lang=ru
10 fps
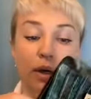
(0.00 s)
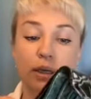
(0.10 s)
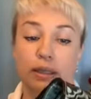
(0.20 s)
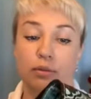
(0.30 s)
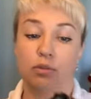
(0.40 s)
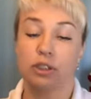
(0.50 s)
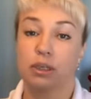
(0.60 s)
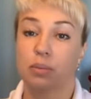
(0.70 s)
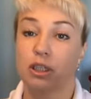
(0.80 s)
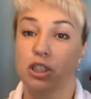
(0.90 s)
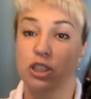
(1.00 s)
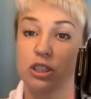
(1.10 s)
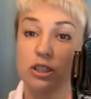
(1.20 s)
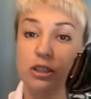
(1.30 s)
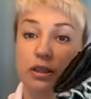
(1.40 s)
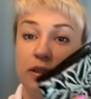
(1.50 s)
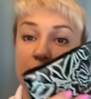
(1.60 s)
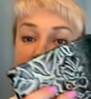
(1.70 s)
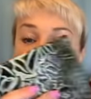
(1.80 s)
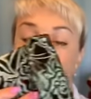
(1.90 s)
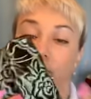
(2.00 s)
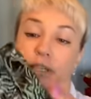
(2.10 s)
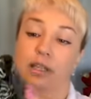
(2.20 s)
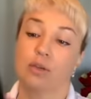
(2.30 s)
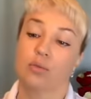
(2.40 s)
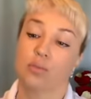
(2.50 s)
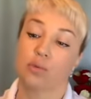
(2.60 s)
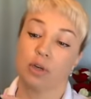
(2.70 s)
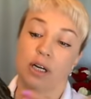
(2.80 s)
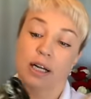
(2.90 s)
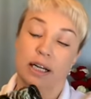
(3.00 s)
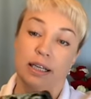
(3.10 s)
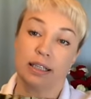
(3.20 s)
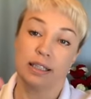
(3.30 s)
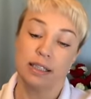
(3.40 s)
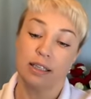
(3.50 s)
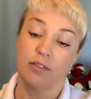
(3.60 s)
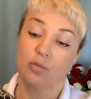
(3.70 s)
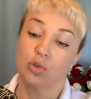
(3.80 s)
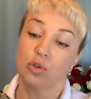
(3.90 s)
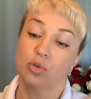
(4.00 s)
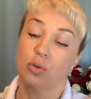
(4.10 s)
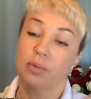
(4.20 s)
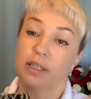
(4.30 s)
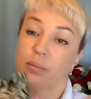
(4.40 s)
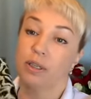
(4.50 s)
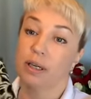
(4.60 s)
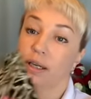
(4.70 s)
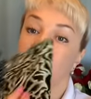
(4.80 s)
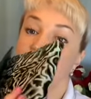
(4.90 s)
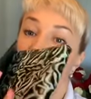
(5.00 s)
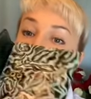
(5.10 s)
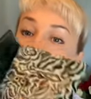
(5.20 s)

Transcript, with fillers: довольно-таки большие размеры для купюр. Если там в мужском не было... Здесь вот,